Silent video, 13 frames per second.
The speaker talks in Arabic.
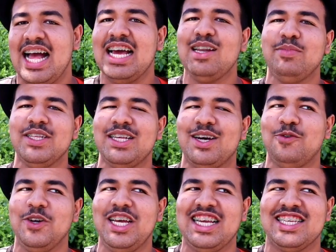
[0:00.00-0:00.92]
انا بعد
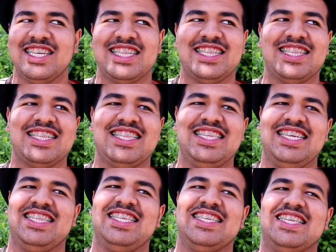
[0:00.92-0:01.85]
اول حاجه
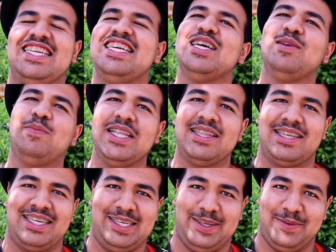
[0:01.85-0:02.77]
عزيز عليا
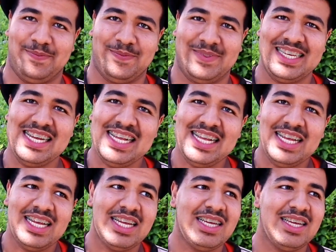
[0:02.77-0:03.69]
البلدي
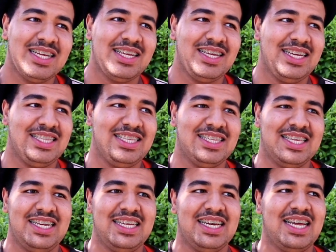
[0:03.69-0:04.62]
آه
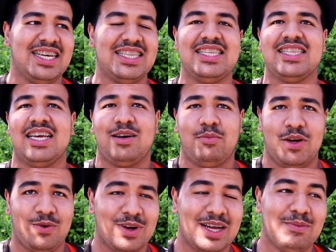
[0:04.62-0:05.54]
عزيزه عليا لاختيزانا
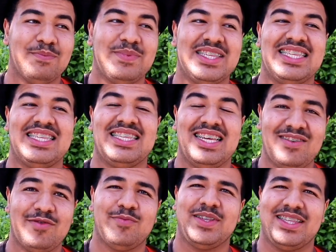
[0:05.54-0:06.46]
ماروكان
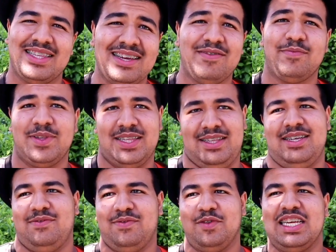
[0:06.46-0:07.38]
بزاف بزاف
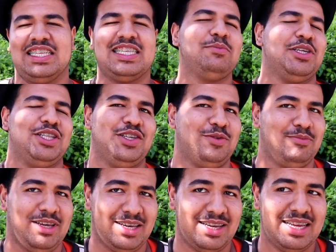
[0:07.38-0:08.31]
بزاف العصري ما عنديش
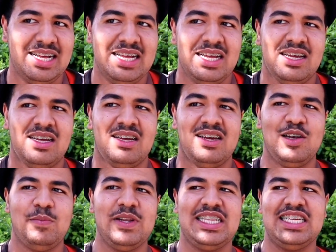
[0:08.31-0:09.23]
معاه آه
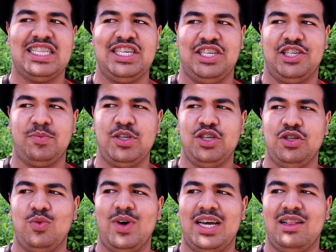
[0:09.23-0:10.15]
البلدي تيعجبني
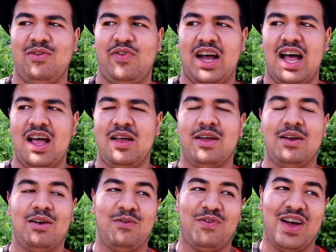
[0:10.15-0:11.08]
عنده واحد
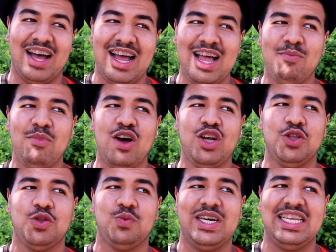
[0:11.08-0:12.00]
الفخامه
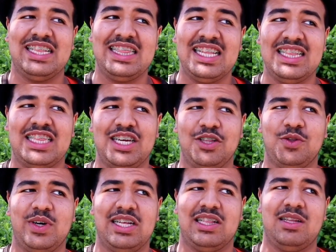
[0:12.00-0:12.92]
عنده واحد اللذه
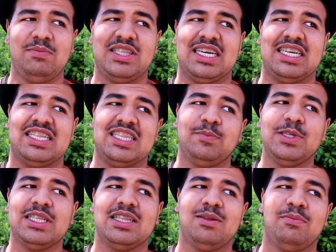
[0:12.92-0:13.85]
عنده واحد اللمسه
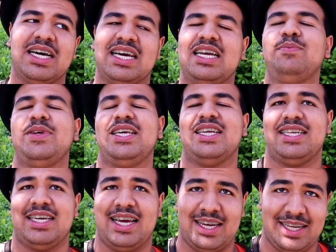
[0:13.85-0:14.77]
كتبت المغربيه
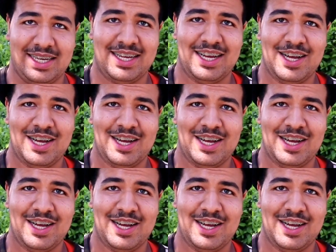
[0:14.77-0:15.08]
ديالي